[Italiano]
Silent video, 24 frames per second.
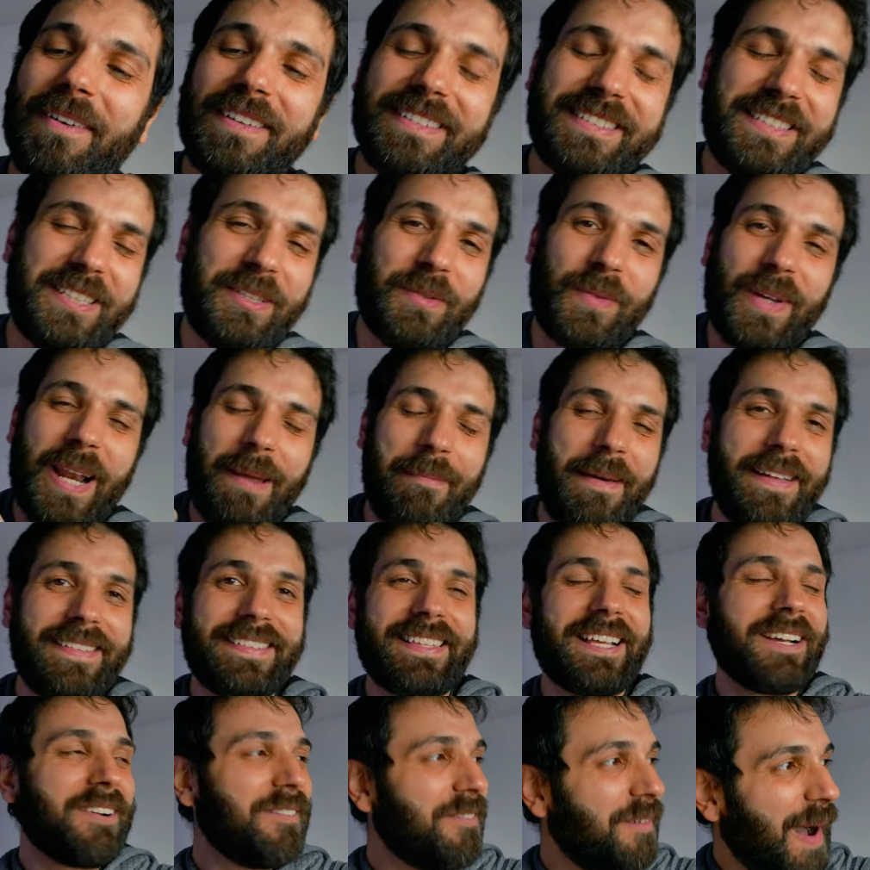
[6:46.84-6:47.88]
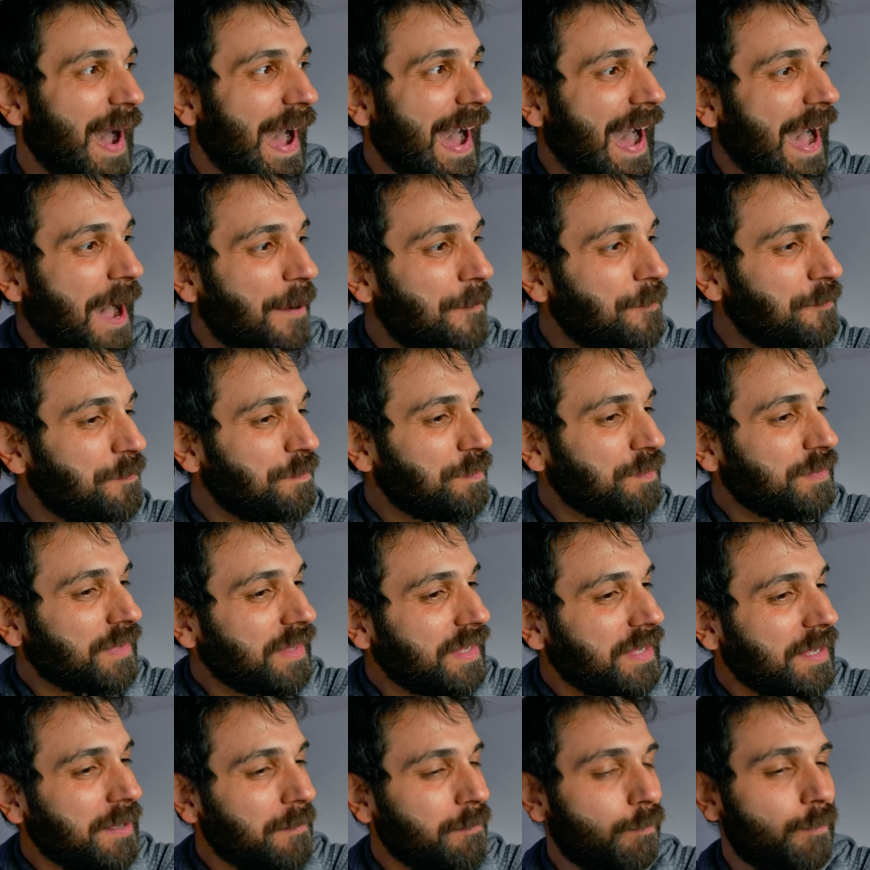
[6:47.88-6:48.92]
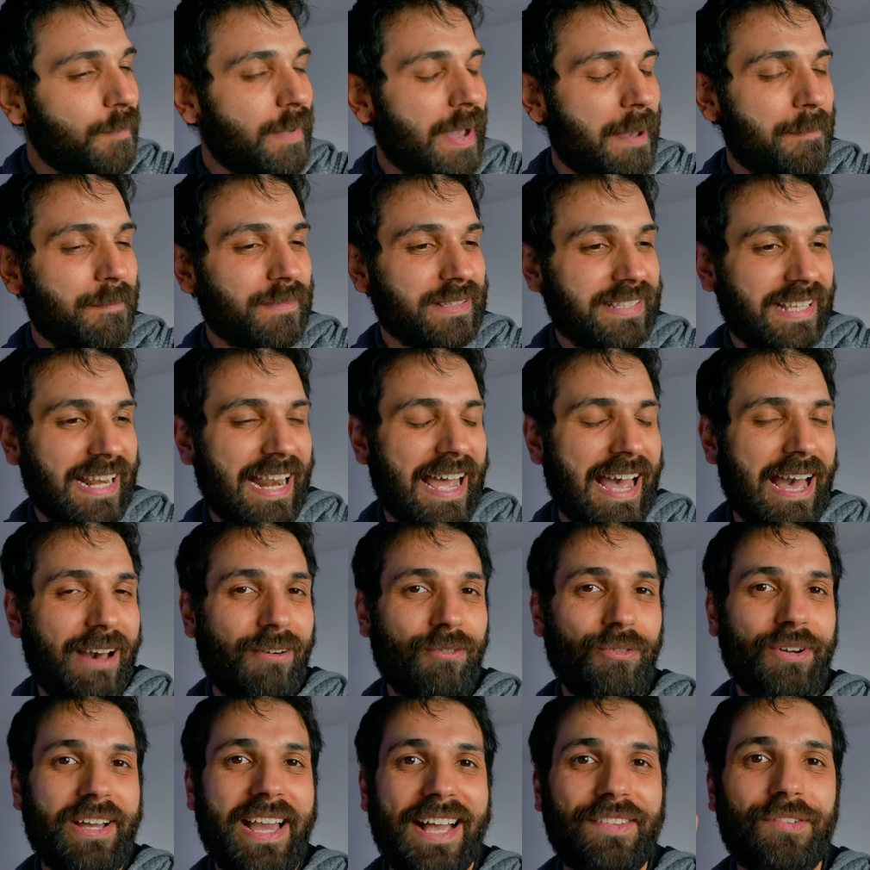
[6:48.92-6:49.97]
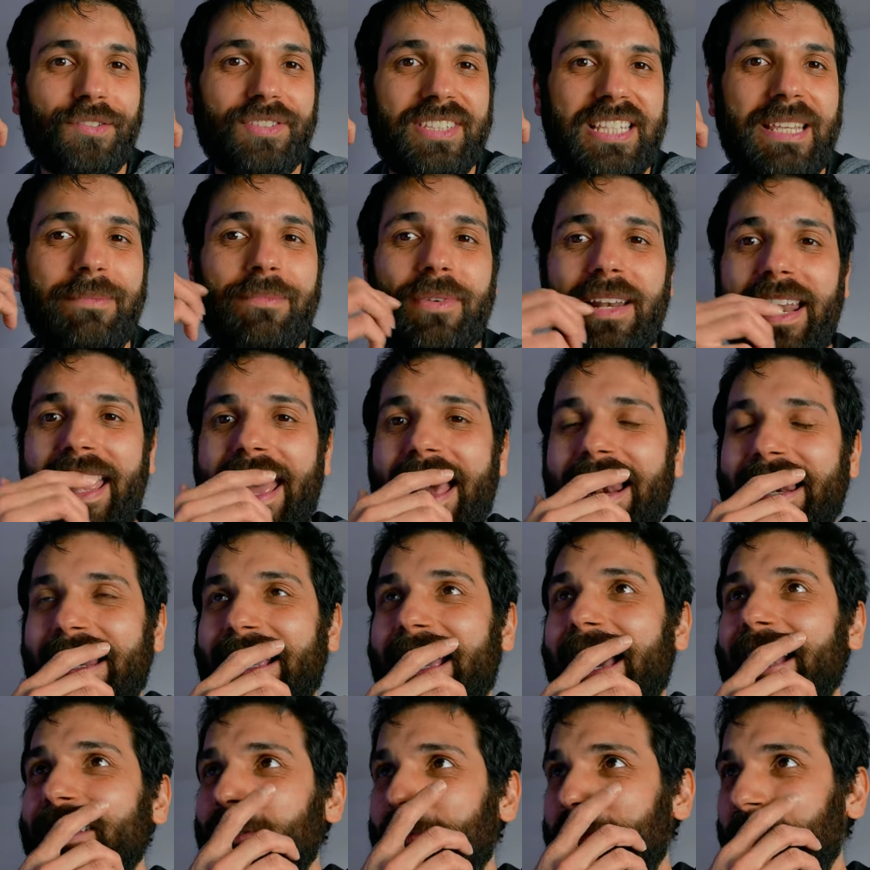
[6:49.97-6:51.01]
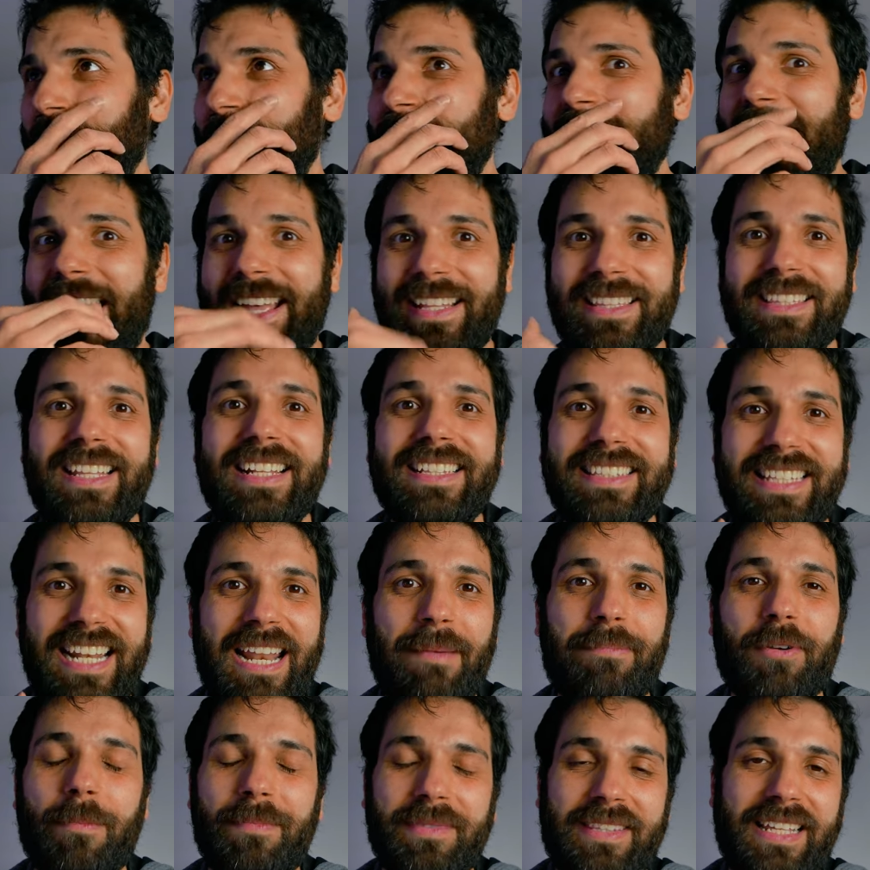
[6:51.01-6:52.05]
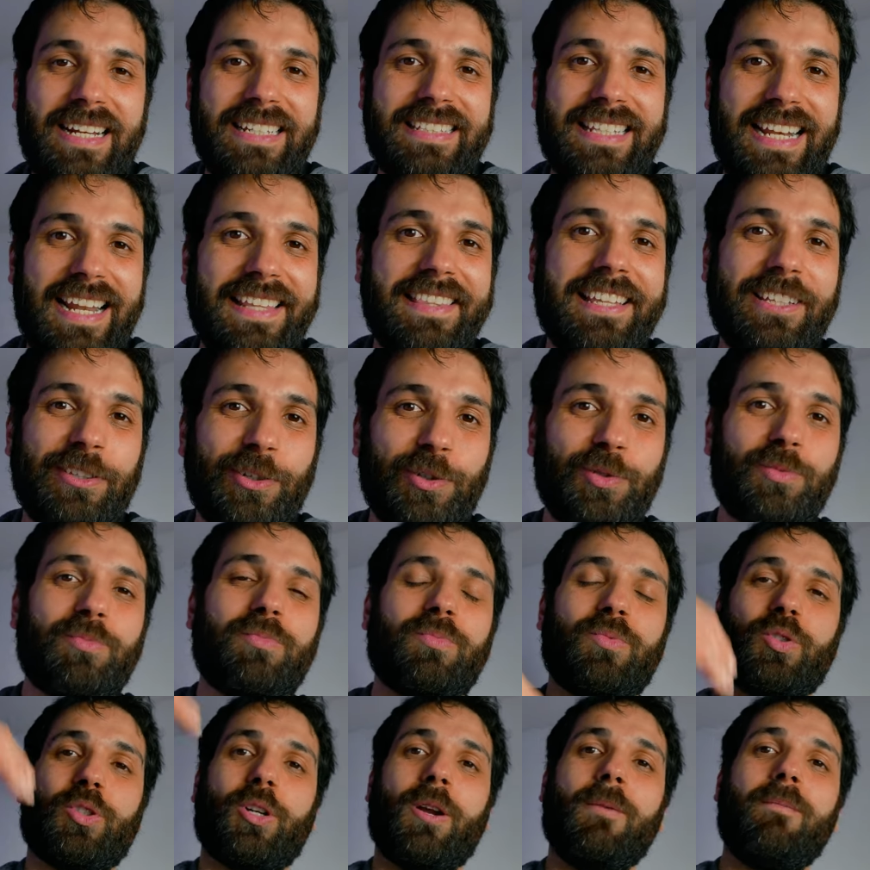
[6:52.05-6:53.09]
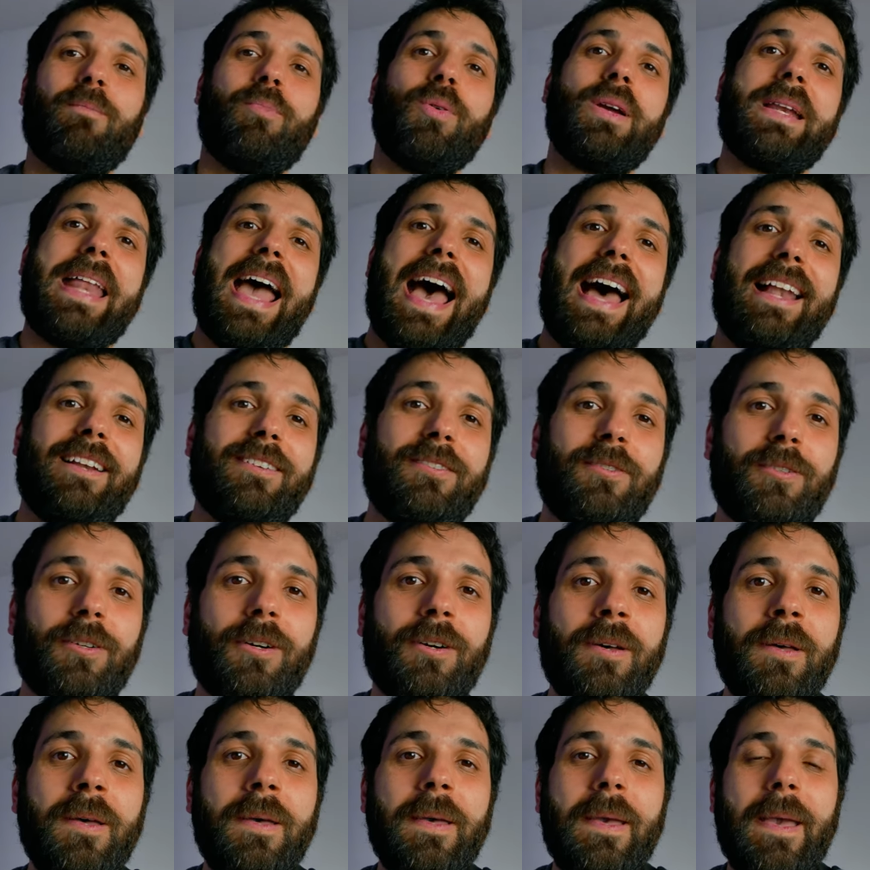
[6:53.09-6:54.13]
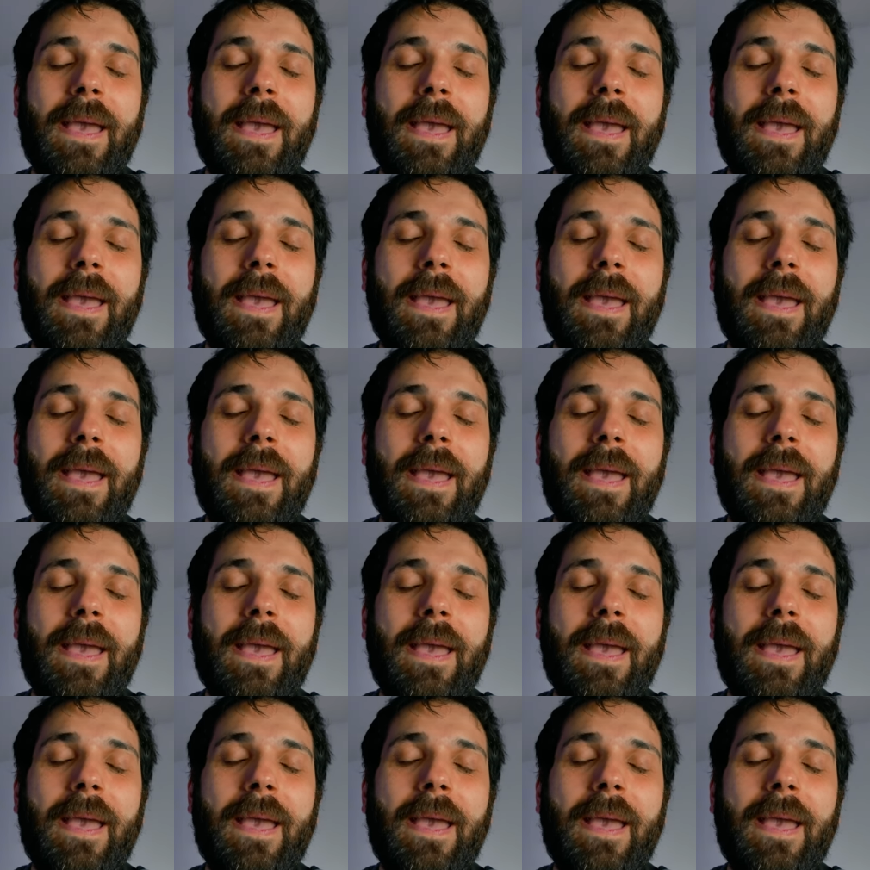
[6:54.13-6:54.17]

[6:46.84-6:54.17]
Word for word: sicuramente qua mm, sarà un caso simile al caso precedente. Il teleprompter sarà andato troppo in alto.